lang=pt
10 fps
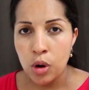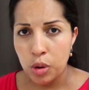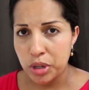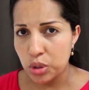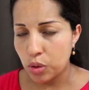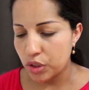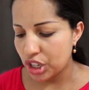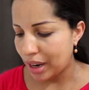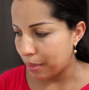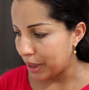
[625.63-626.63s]
uma escova de
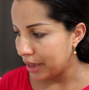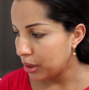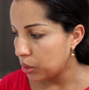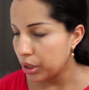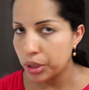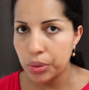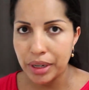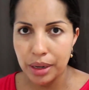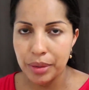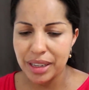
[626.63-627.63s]
cabelo e o
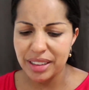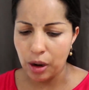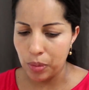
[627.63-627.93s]
creme dental.